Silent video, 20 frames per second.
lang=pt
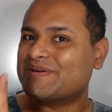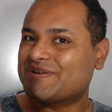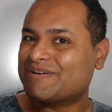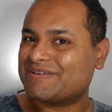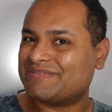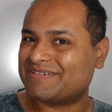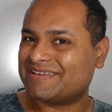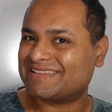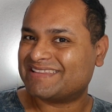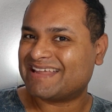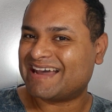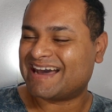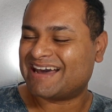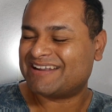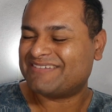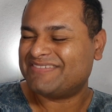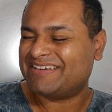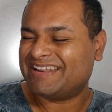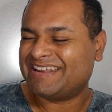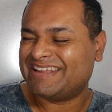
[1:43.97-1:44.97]

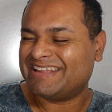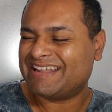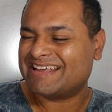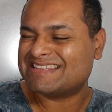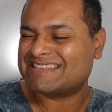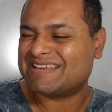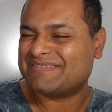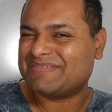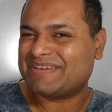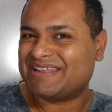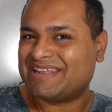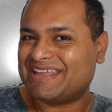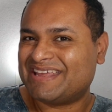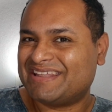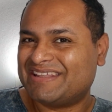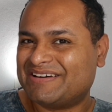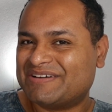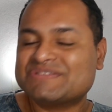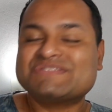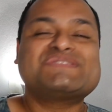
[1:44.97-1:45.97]
Comentaram, meninas e
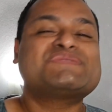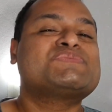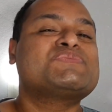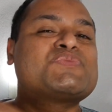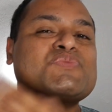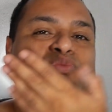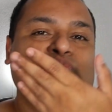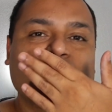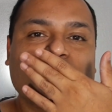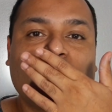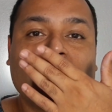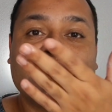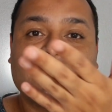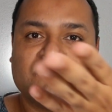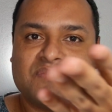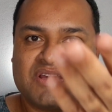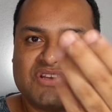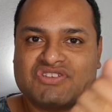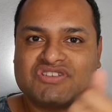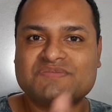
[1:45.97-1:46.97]
meninos.
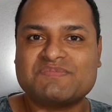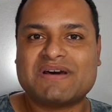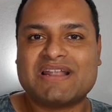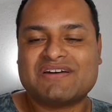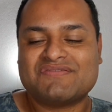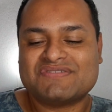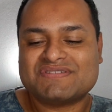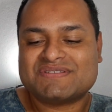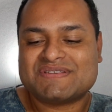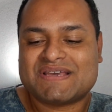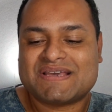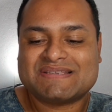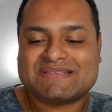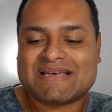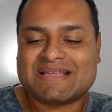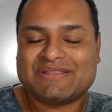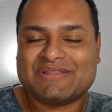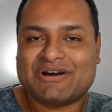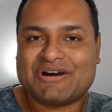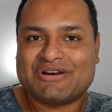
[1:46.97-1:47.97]
Beijos para vocês,
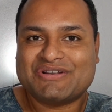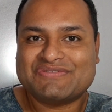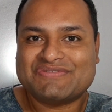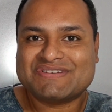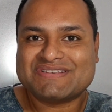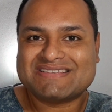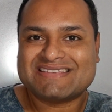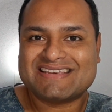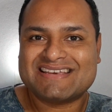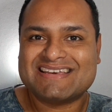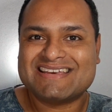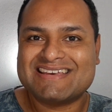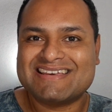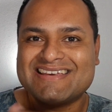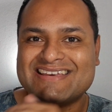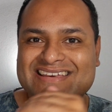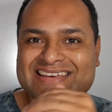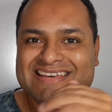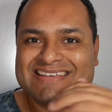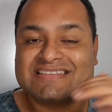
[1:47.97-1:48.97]
adoro
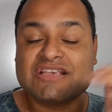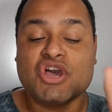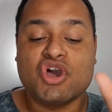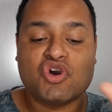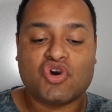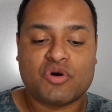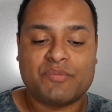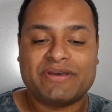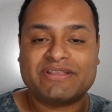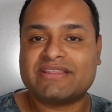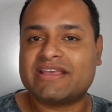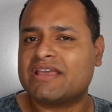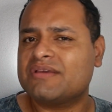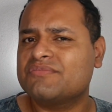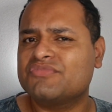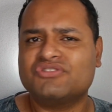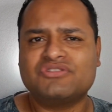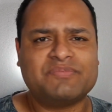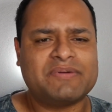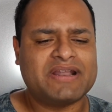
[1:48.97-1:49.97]
vocês. Comentem
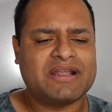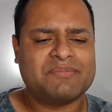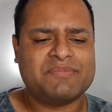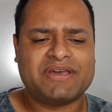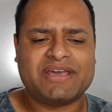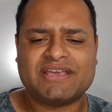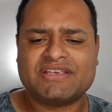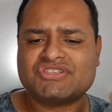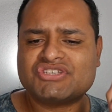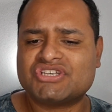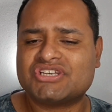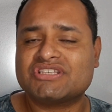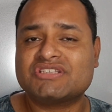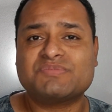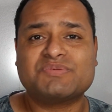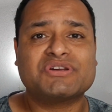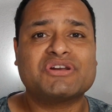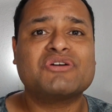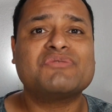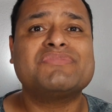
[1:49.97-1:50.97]
muito parabéns,
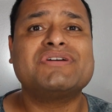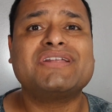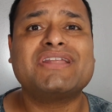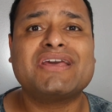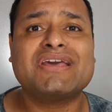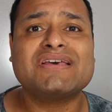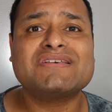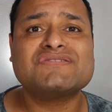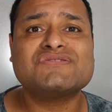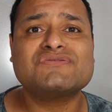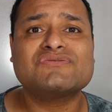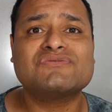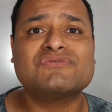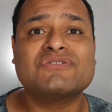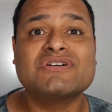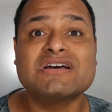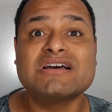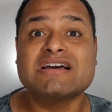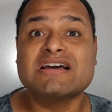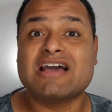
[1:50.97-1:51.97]
gente, porque eu mereço.
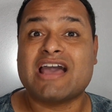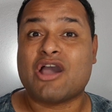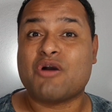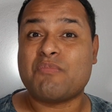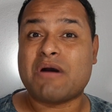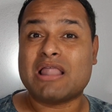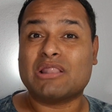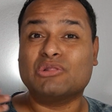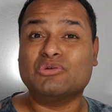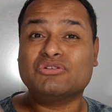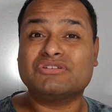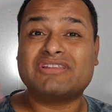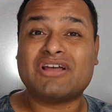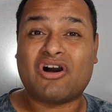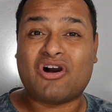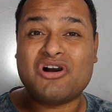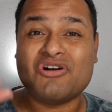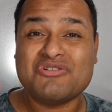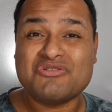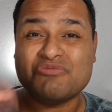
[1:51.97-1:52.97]
É uma luta,
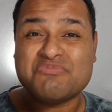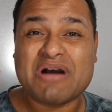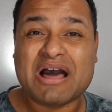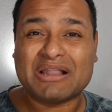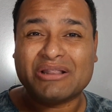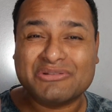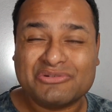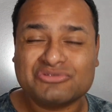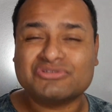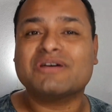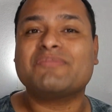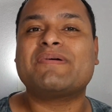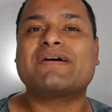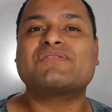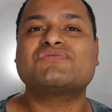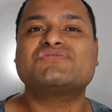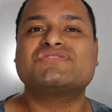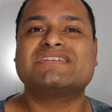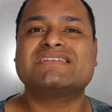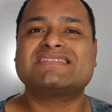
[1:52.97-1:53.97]
ó. Uma luta para
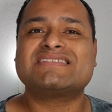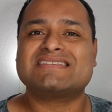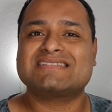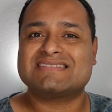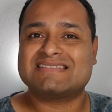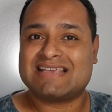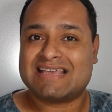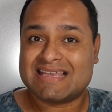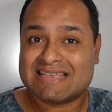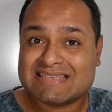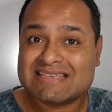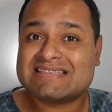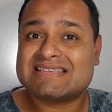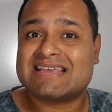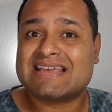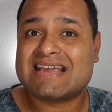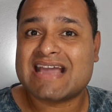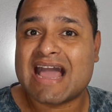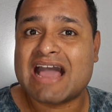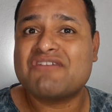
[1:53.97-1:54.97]
conseguir esse, esse
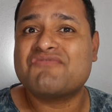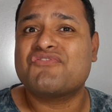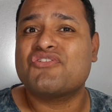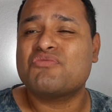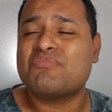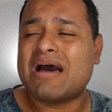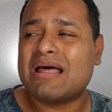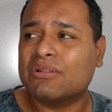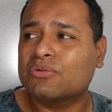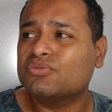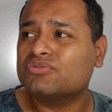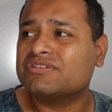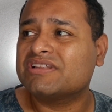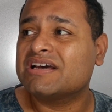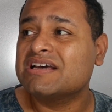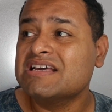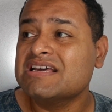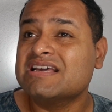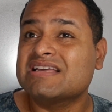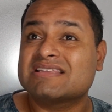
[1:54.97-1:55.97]
100 Foi uma
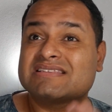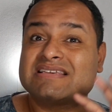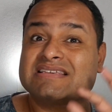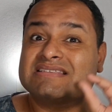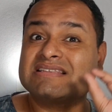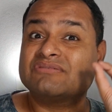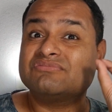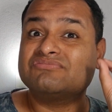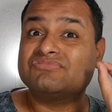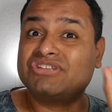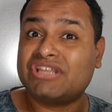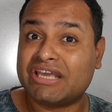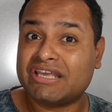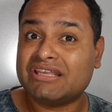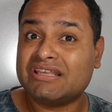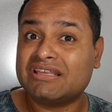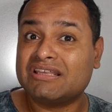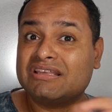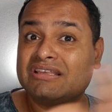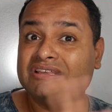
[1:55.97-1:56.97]
luta. Vocês não têm